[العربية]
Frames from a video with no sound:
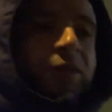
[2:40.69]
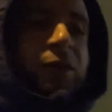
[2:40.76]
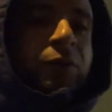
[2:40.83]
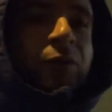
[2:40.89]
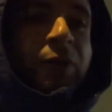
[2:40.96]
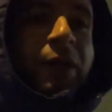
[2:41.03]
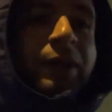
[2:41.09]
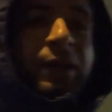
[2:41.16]

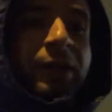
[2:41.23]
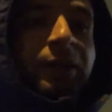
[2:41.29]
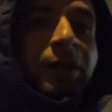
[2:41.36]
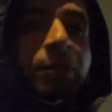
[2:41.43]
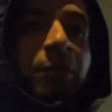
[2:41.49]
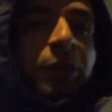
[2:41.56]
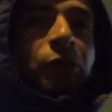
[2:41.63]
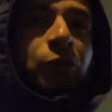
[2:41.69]
أوكرانيا ده
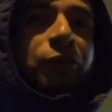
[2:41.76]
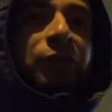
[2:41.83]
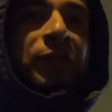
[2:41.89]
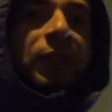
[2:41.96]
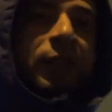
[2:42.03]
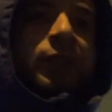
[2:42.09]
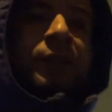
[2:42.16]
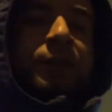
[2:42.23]
برضو
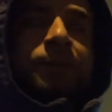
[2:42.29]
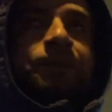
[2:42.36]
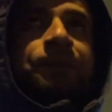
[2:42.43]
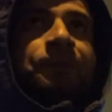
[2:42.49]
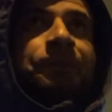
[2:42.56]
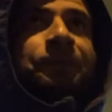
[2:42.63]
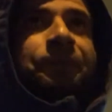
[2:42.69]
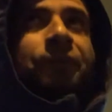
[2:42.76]
في
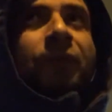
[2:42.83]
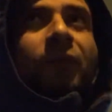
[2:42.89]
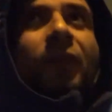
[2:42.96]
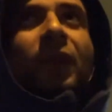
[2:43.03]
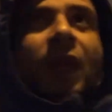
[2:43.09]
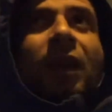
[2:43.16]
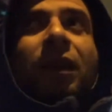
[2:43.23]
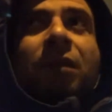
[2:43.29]

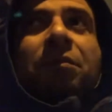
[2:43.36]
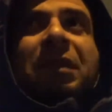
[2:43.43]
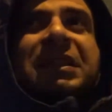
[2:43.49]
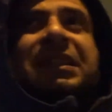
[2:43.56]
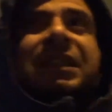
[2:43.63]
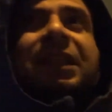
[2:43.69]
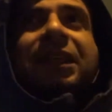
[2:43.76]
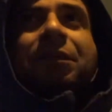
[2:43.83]

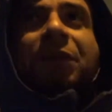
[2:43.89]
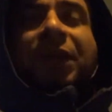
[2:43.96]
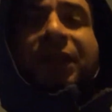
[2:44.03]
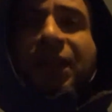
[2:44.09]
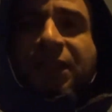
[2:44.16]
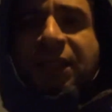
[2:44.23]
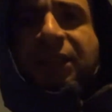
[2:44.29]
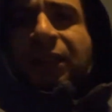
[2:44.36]
مزيج يمكن
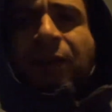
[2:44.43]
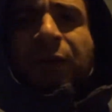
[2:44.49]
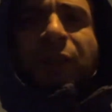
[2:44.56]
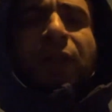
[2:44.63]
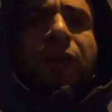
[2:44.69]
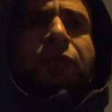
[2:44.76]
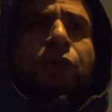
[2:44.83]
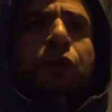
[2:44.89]
ناس كتيرة ما
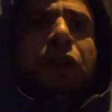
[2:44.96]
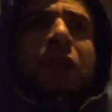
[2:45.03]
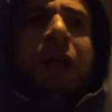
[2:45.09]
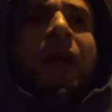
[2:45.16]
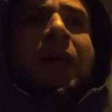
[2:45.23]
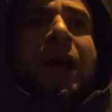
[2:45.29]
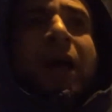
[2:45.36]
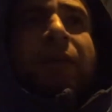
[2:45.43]
تعرفوش
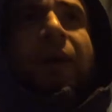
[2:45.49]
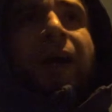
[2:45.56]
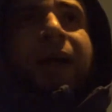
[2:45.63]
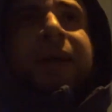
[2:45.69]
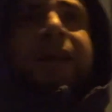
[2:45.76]
هبقى أحكي